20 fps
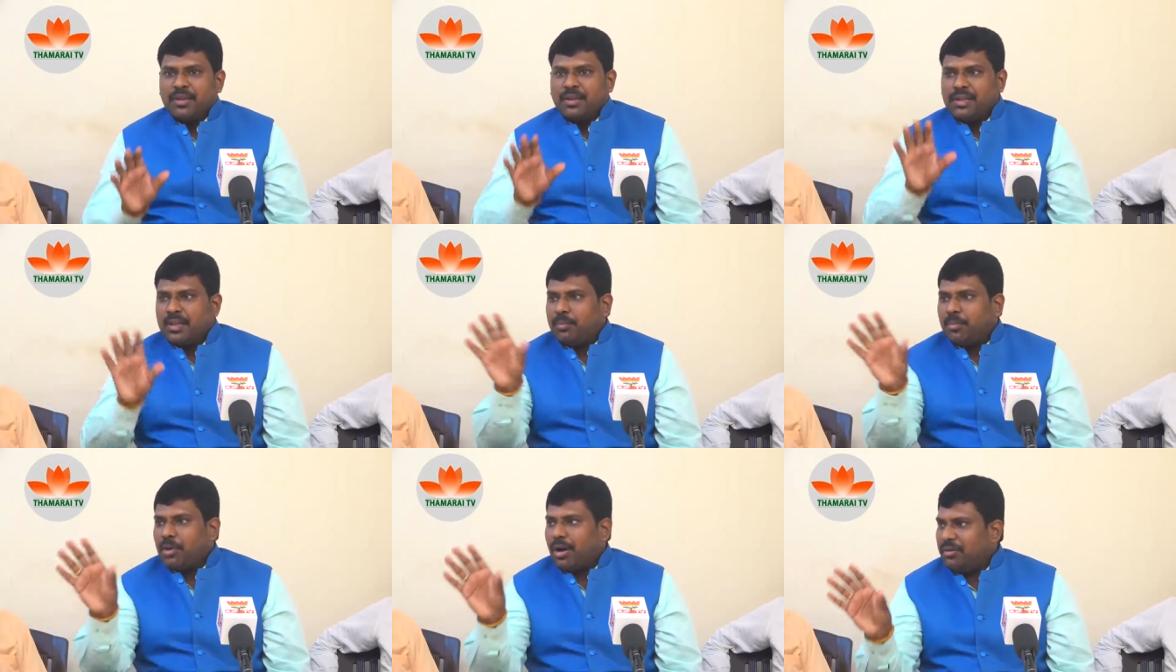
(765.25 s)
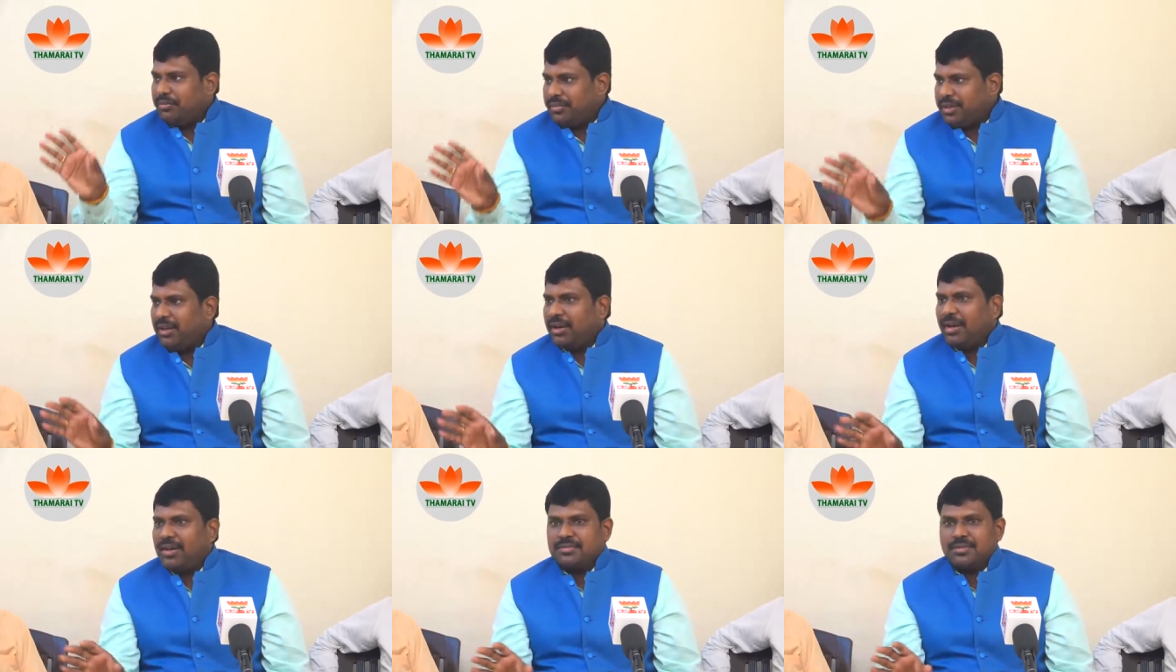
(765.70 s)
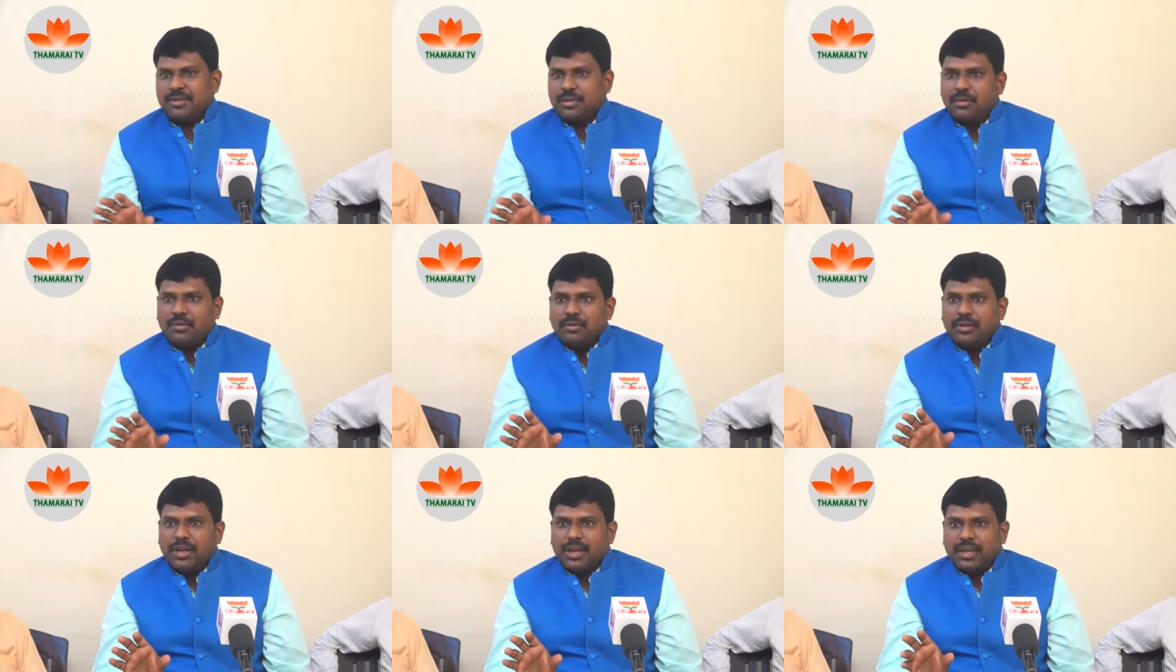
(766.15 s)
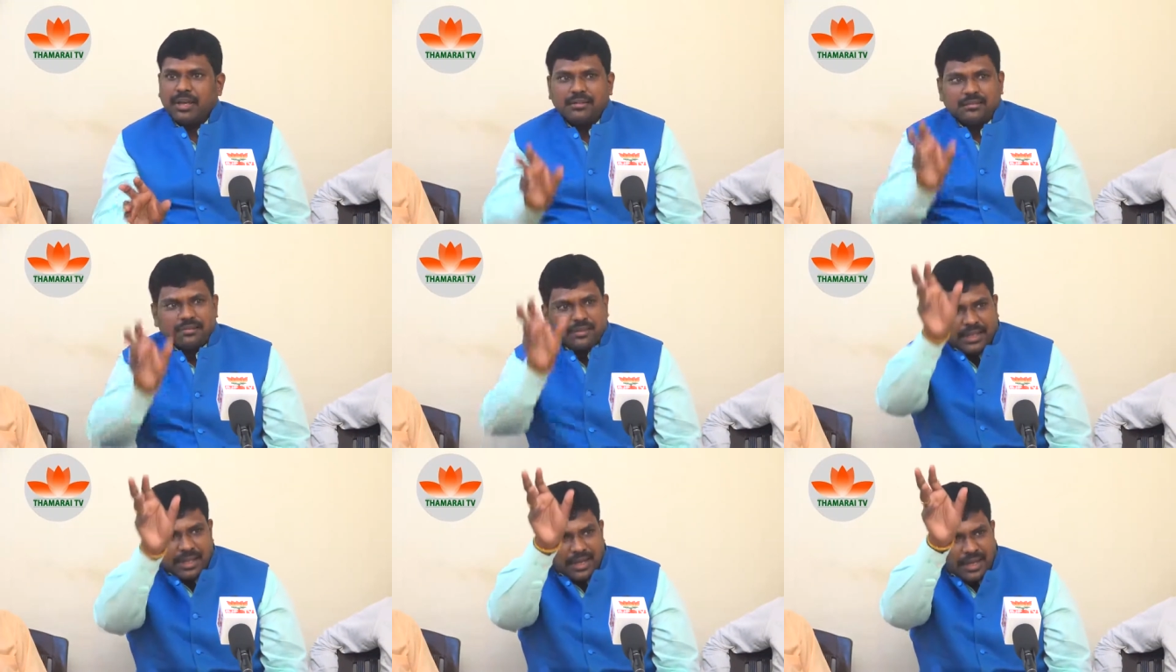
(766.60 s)
இந்த ப்ராஃபிட் அண்ட் லாஸ் அக்கௌண்ட்டில்
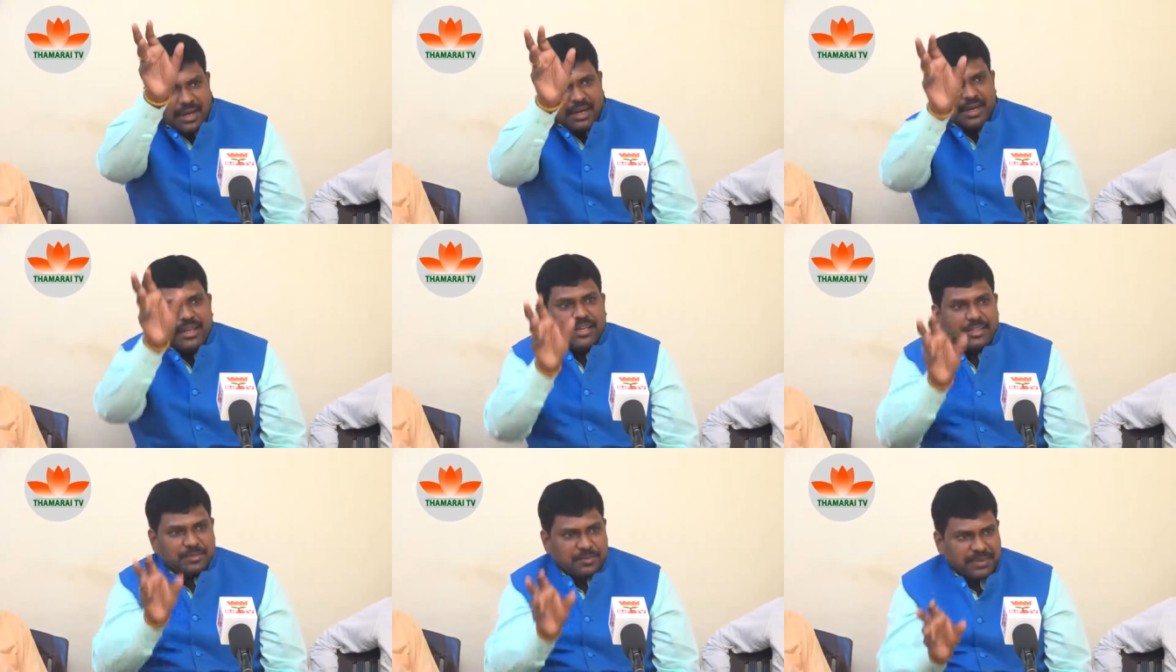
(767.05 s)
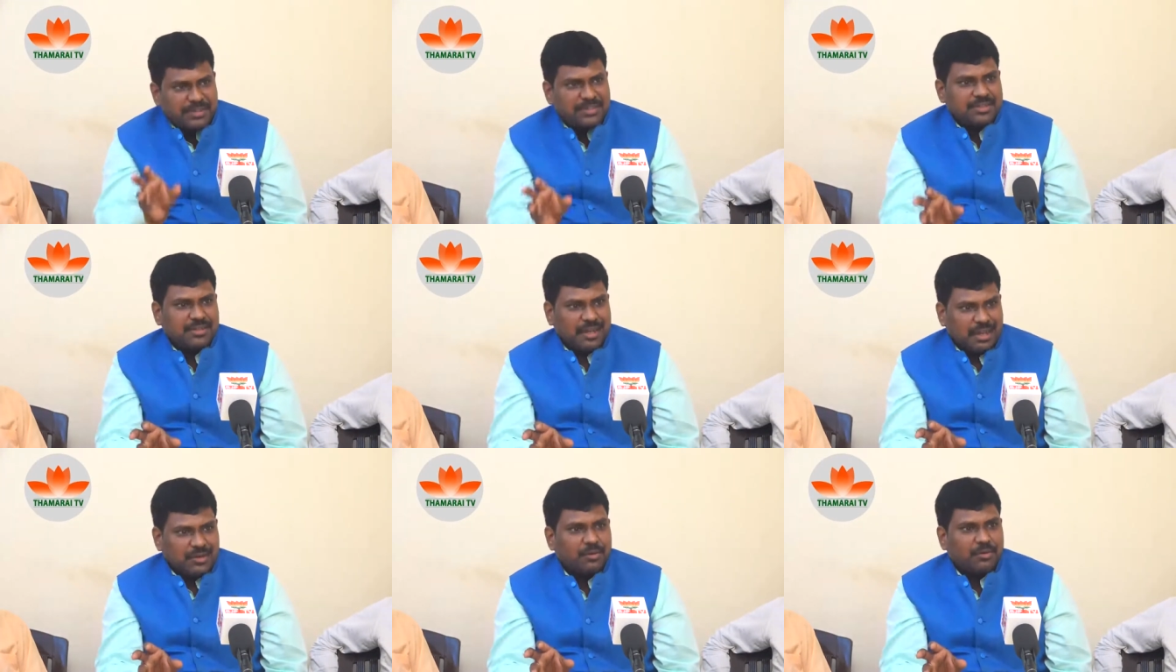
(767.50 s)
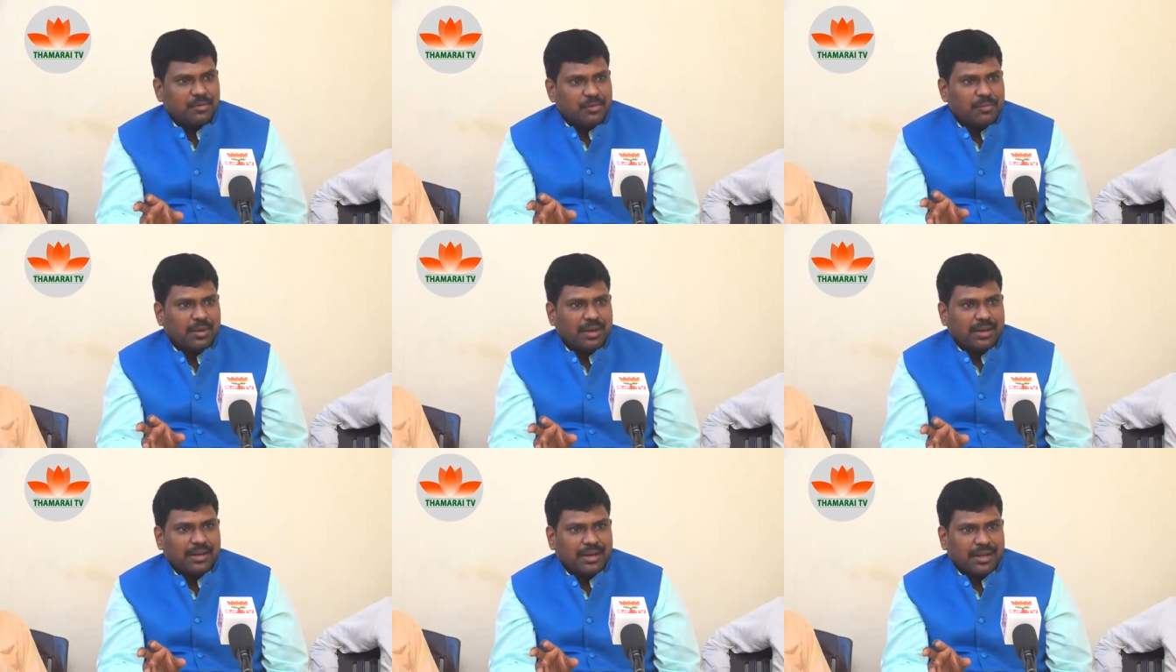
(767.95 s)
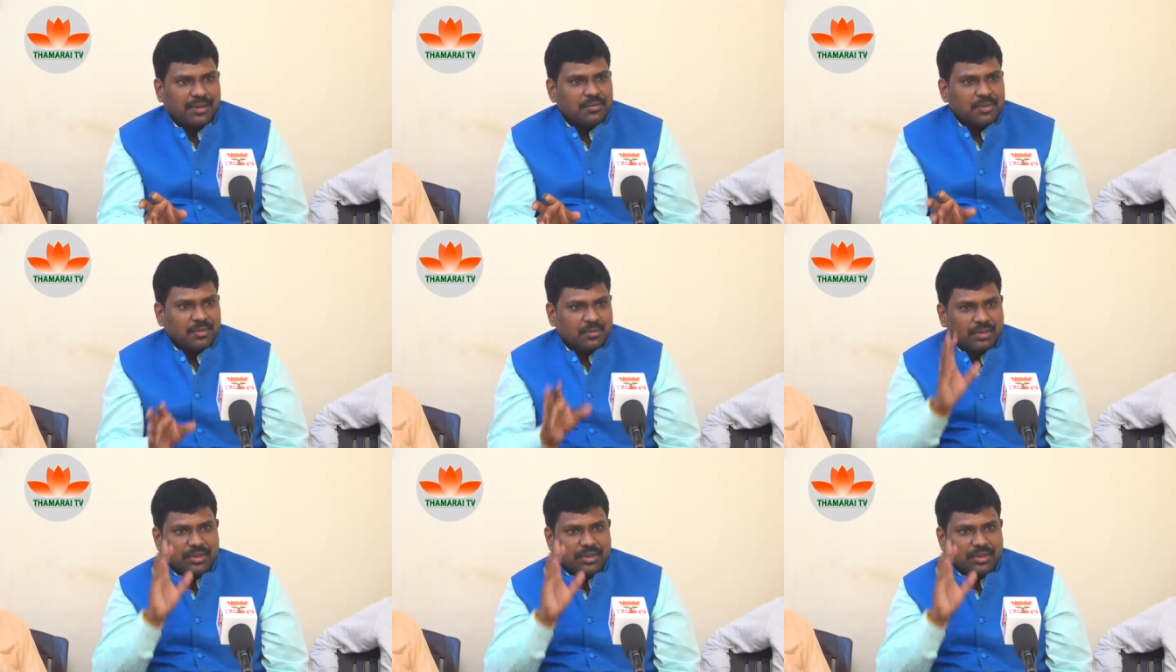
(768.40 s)
என்னென்ன எக்ஸ்பென்சஸ்லாம் வரும்னு பாருங்கள்